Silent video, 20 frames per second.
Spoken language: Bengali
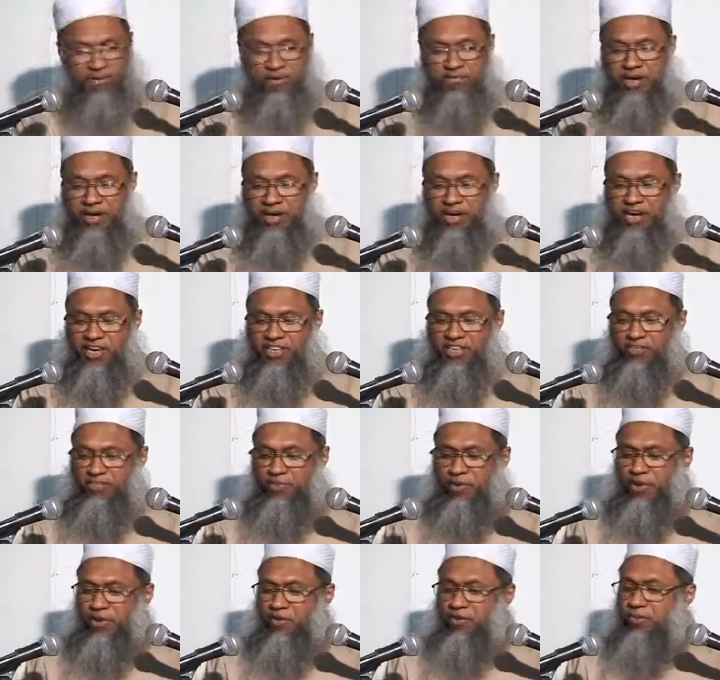ফামা
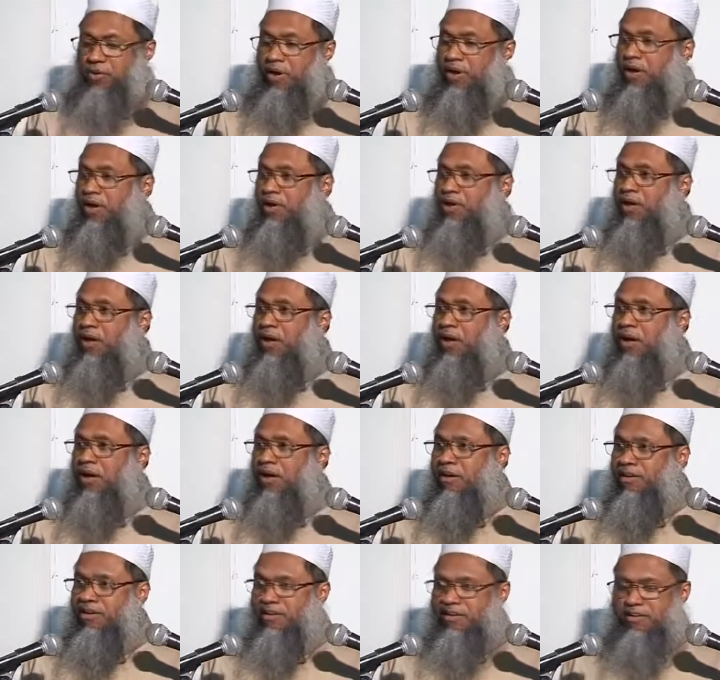আসবার আহম
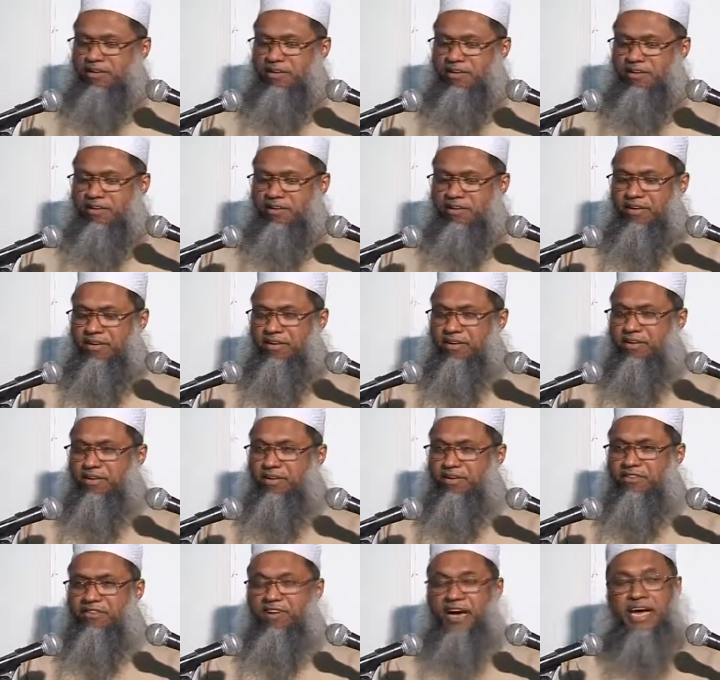আলান্নার
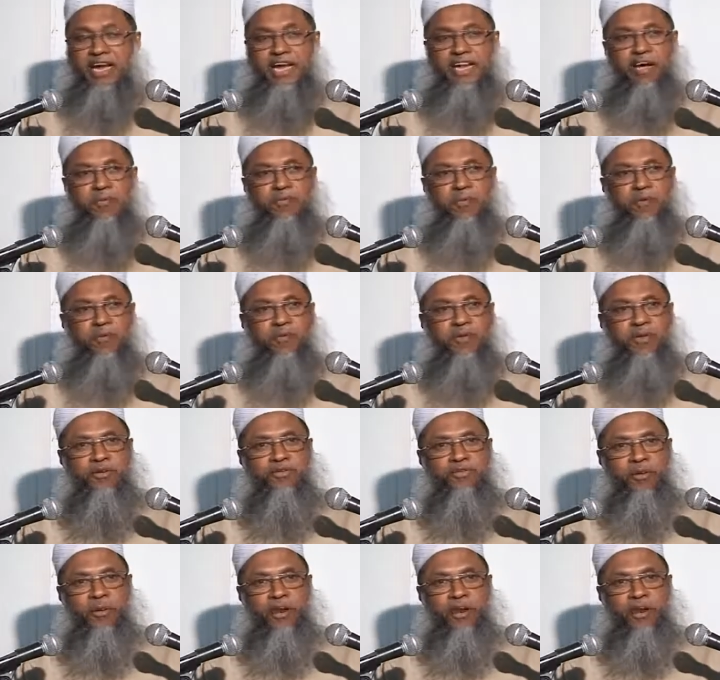জাহান নামের উপরে